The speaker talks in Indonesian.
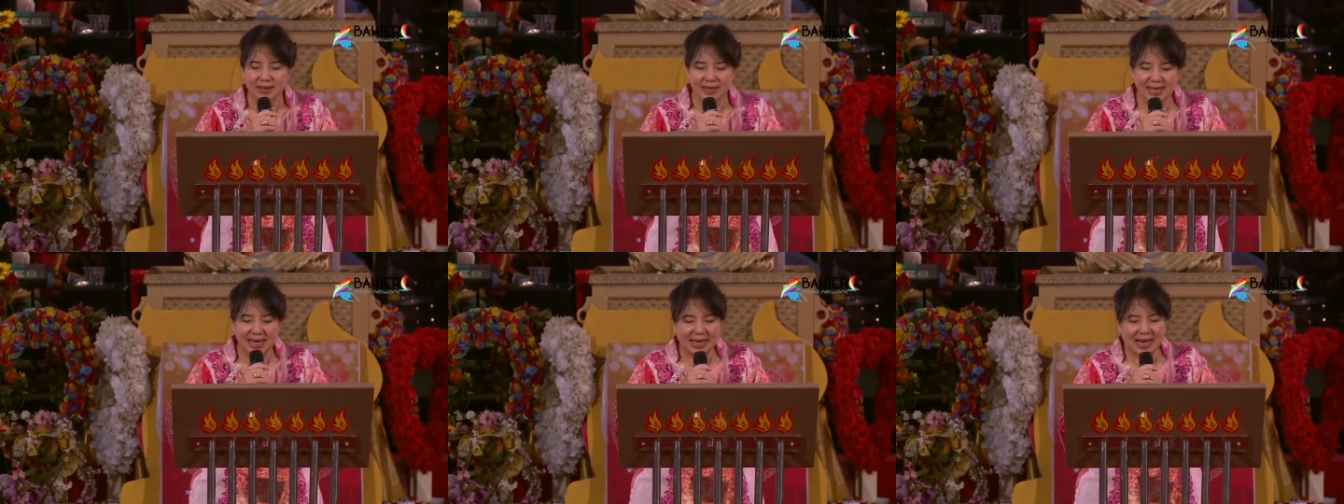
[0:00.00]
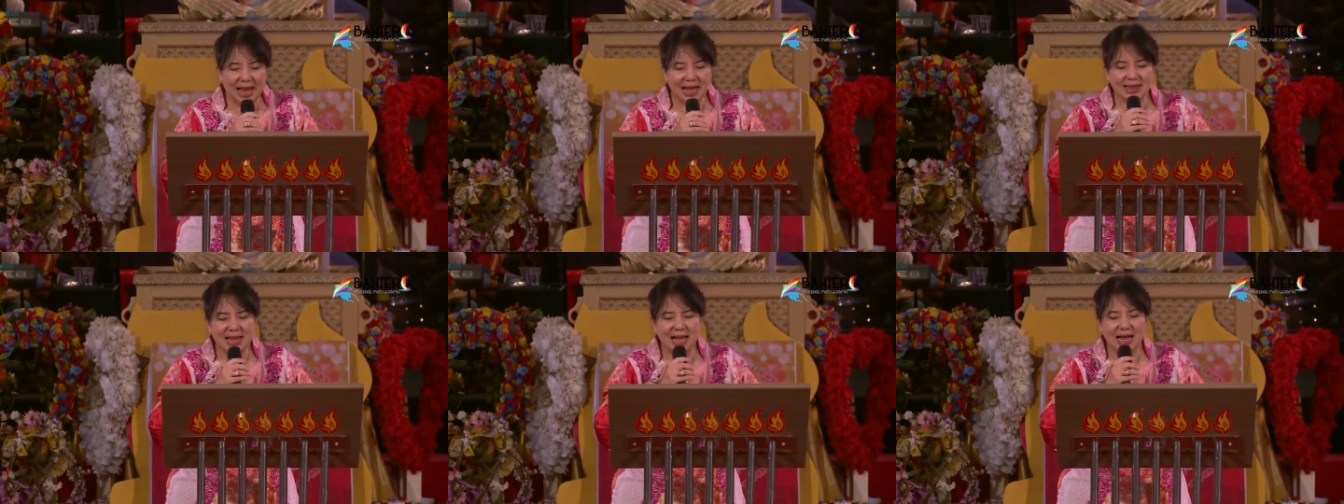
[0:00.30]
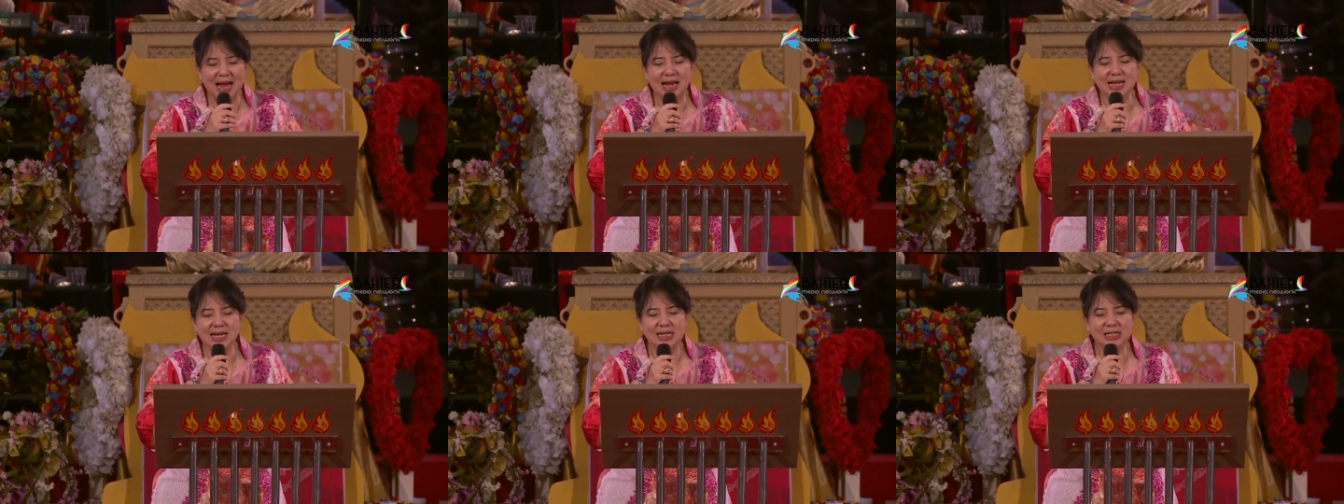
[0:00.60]

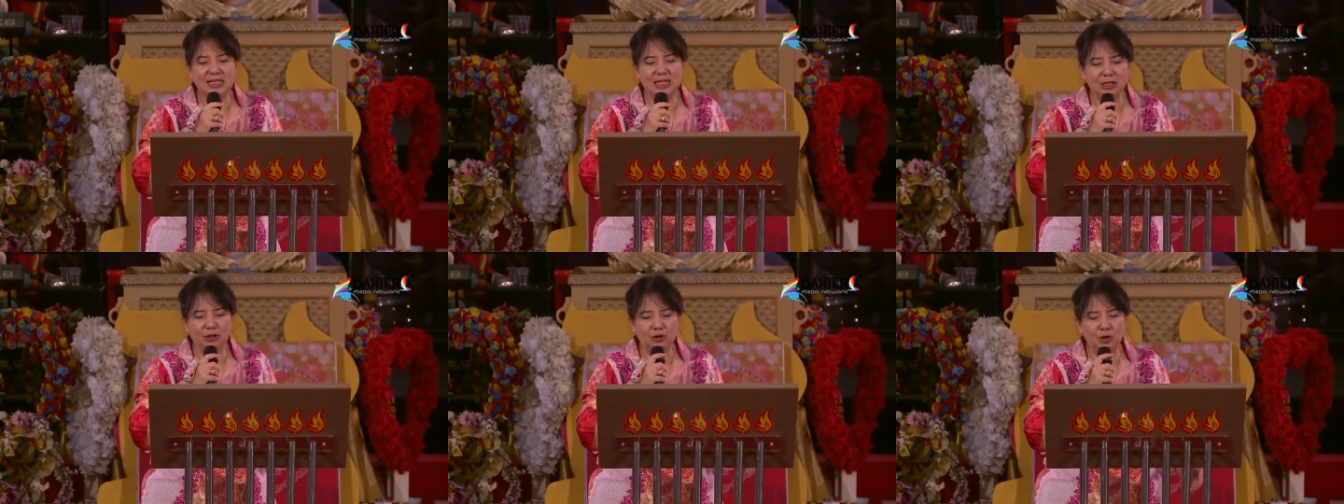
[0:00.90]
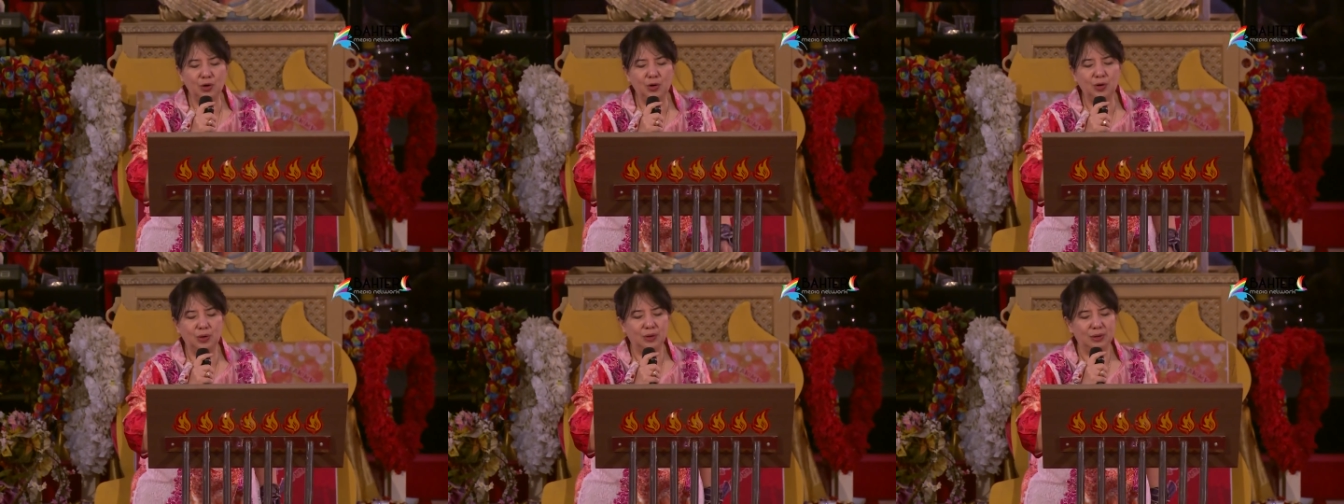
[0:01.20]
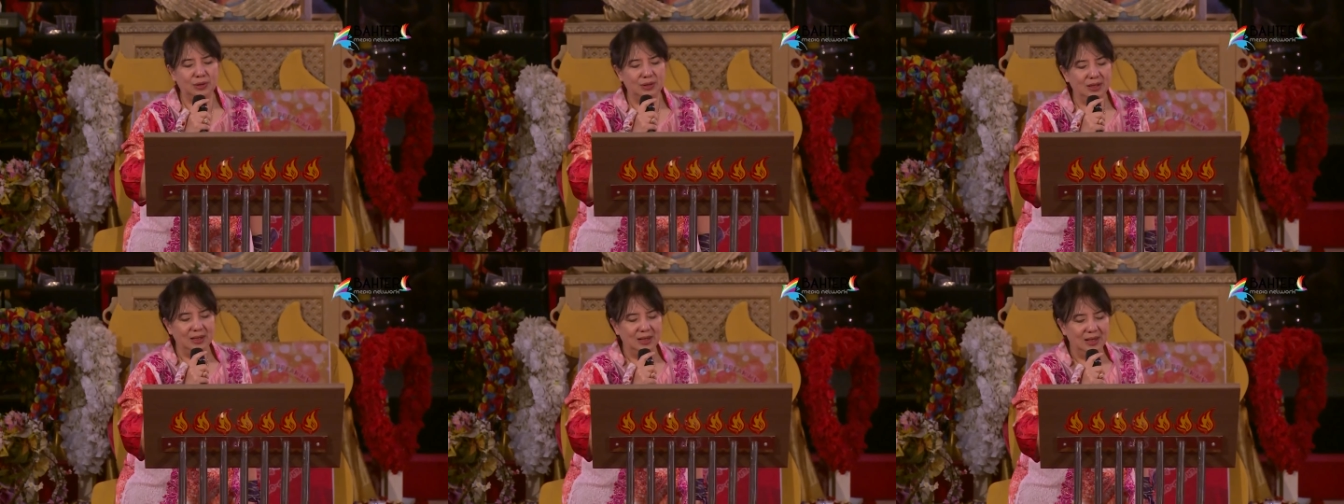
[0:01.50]
dikatakan di situ
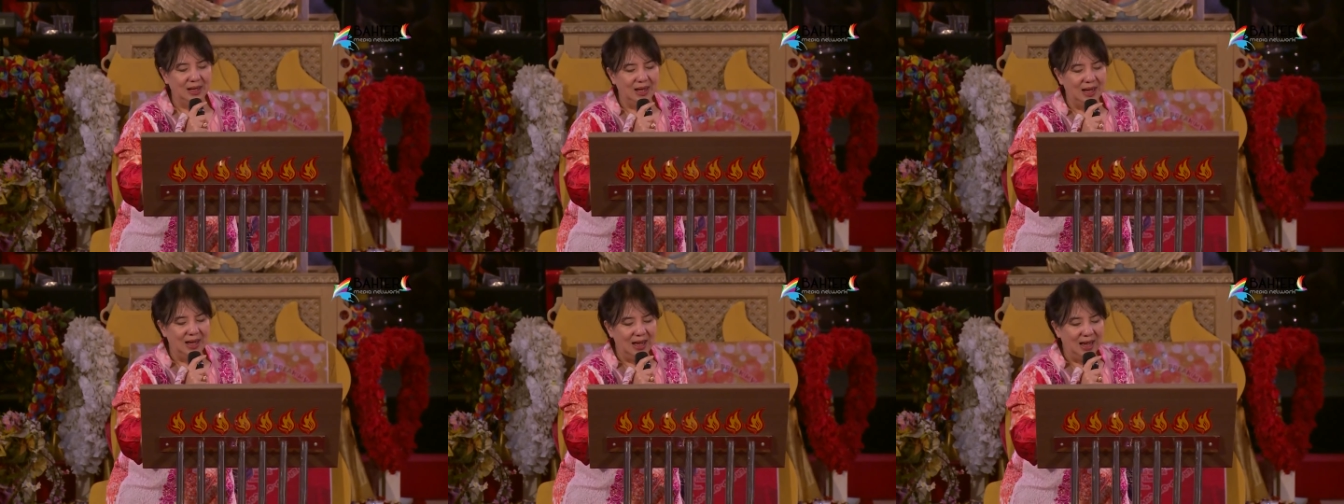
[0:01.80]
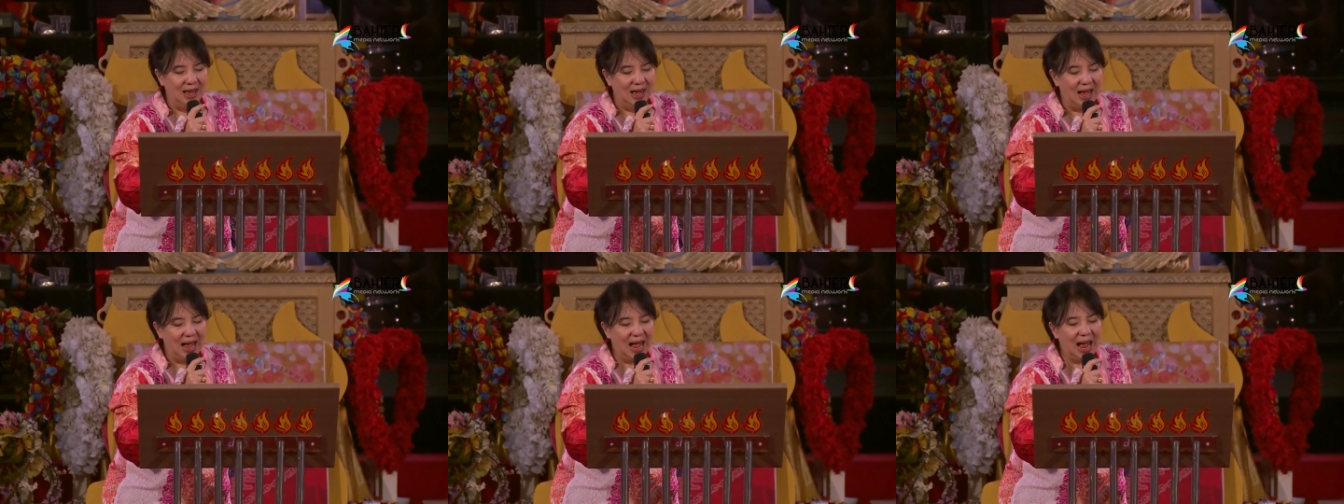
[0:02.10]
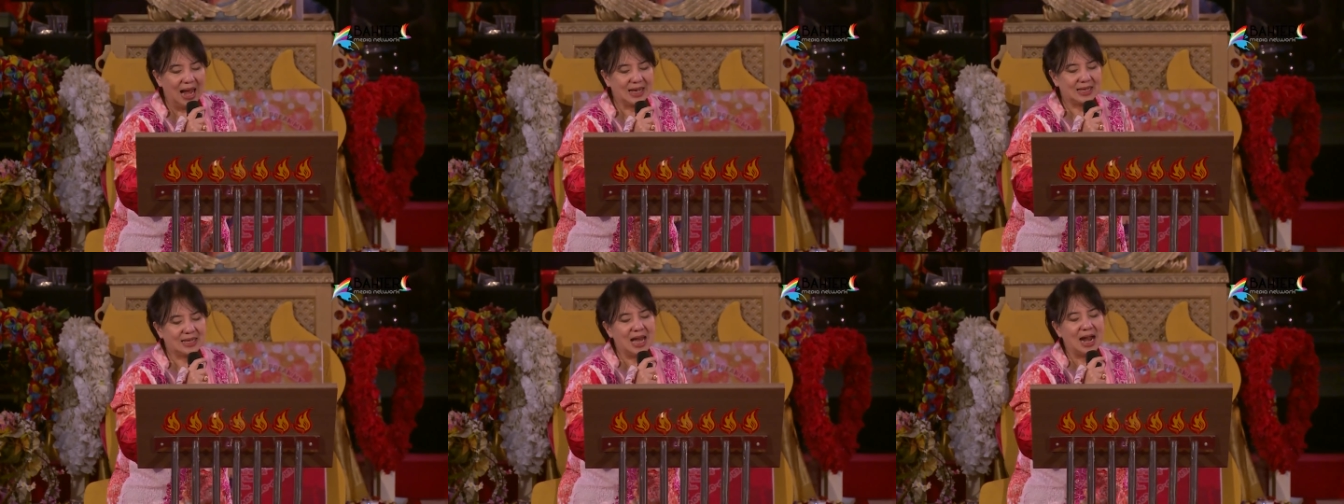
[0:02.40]

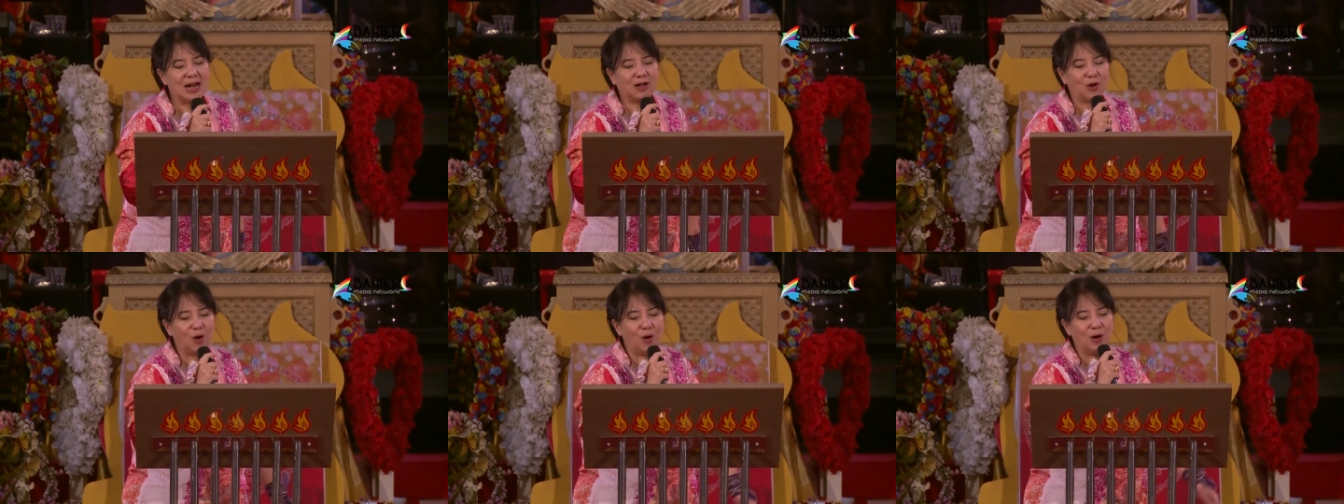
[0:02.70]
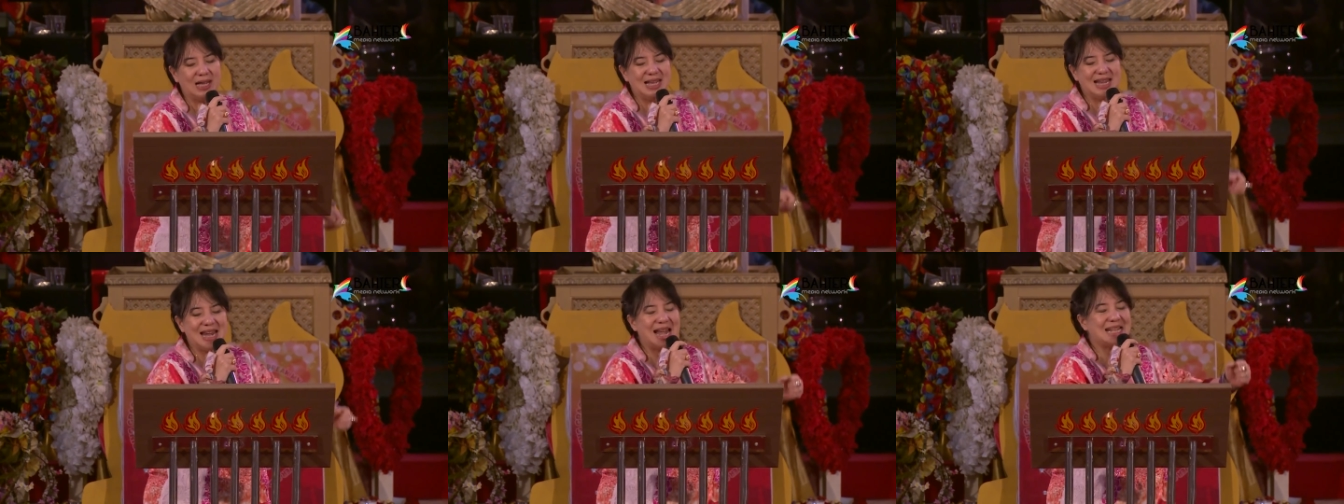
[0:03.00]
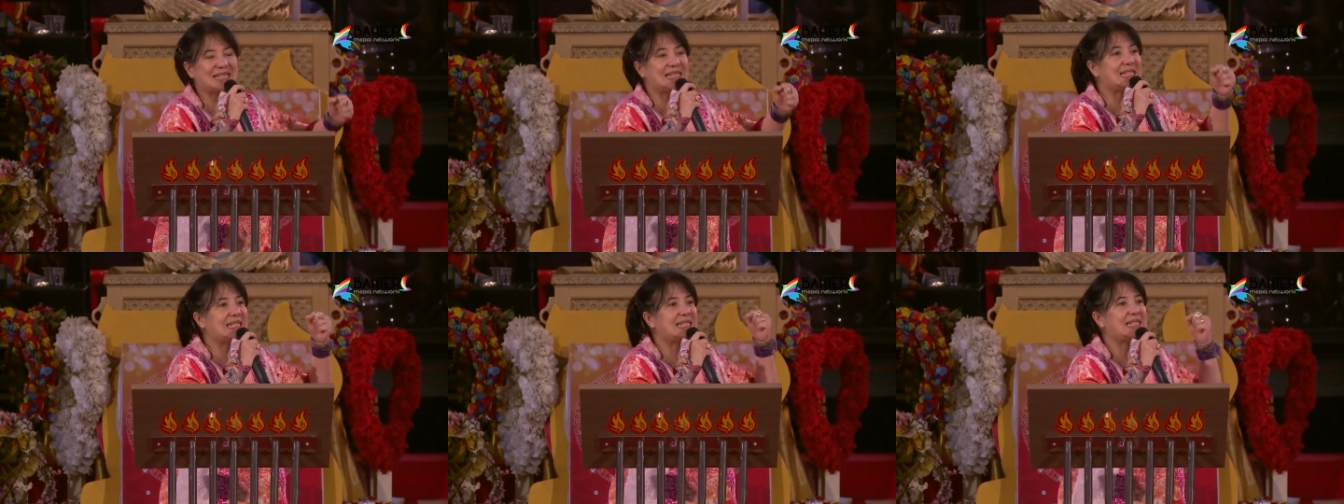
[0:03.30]
ada roh
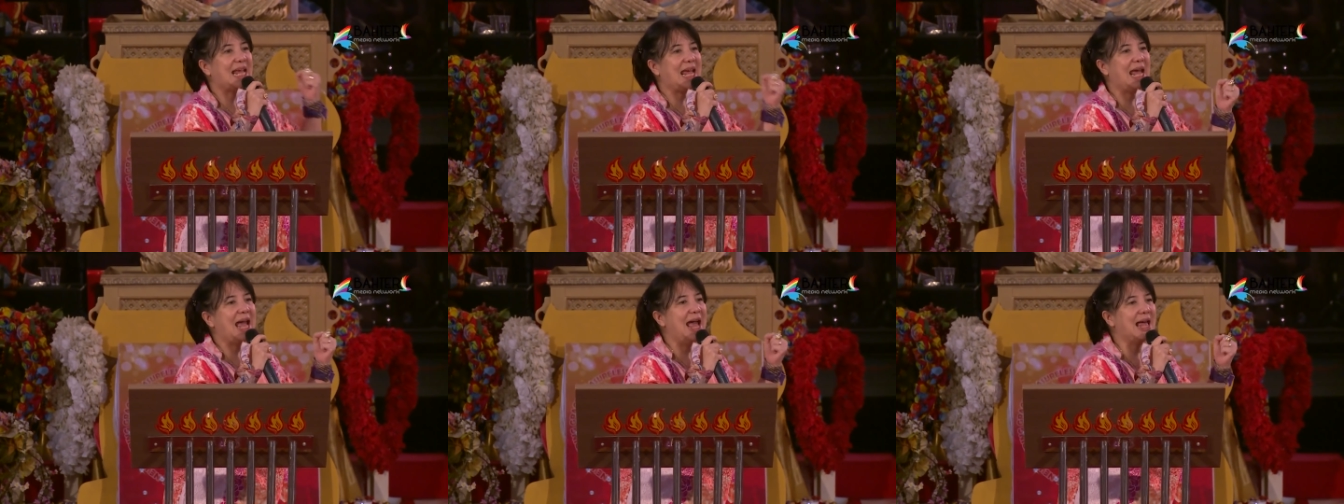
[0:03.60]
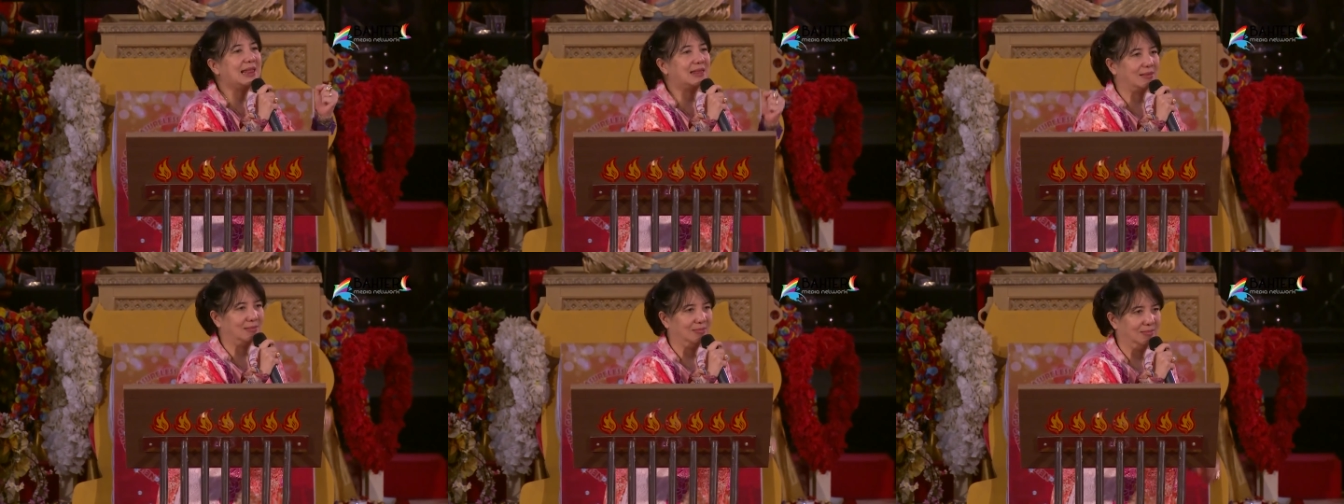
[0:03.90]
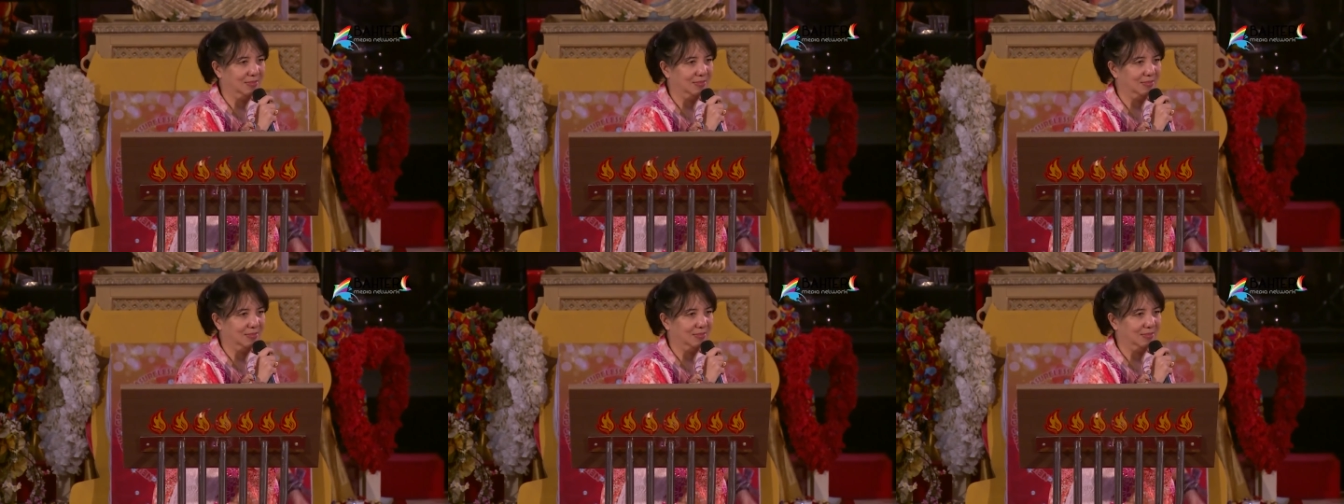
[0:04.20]
nasihat